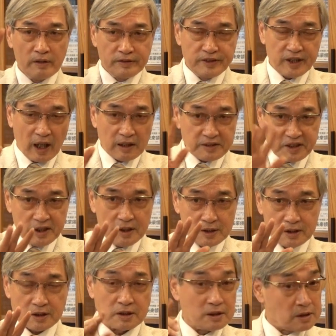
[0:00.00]
蒋介
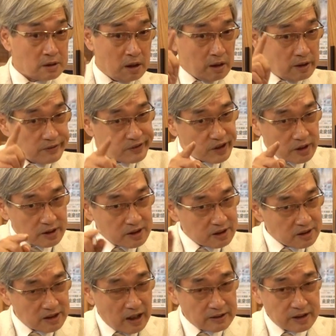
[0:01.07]
石，这个
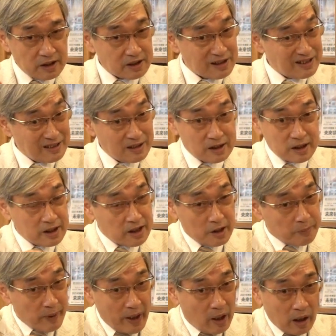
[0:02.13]
是蒋介石日记里
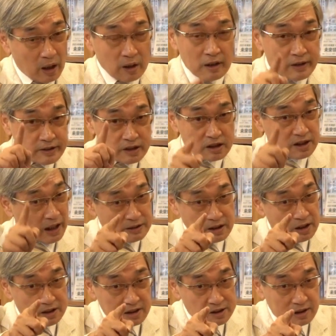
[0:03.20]
面，是蒋介
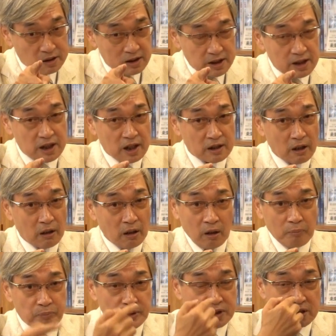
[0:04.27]
石自己写的
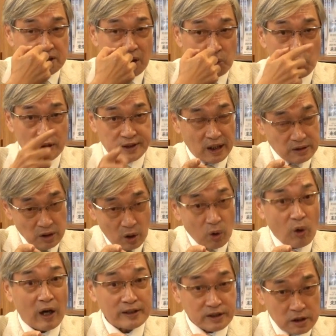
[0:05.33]
哦，不是那我张友
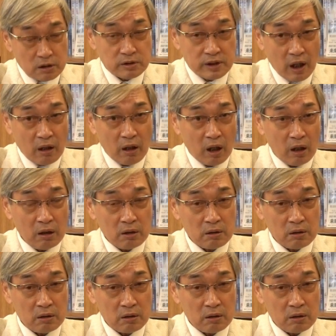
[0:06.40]
华周的哦。